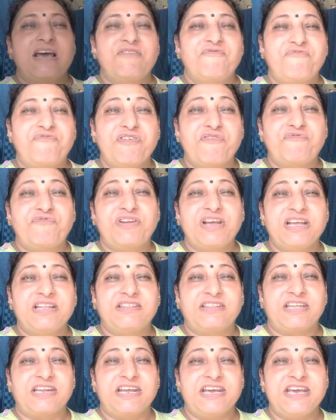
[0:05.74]
फिफ्टी
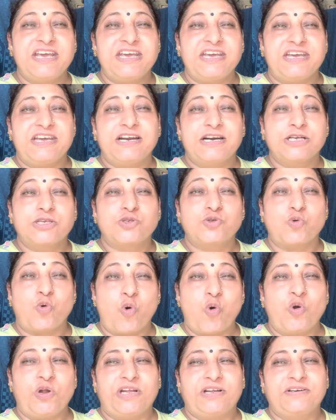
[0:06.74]
थ्री ईयर्स
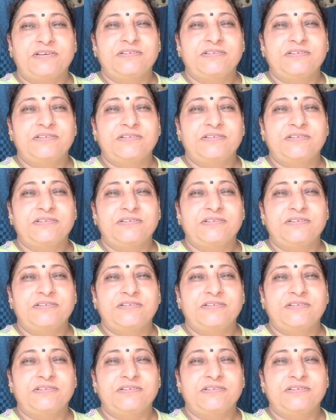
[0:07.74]
ओल्ड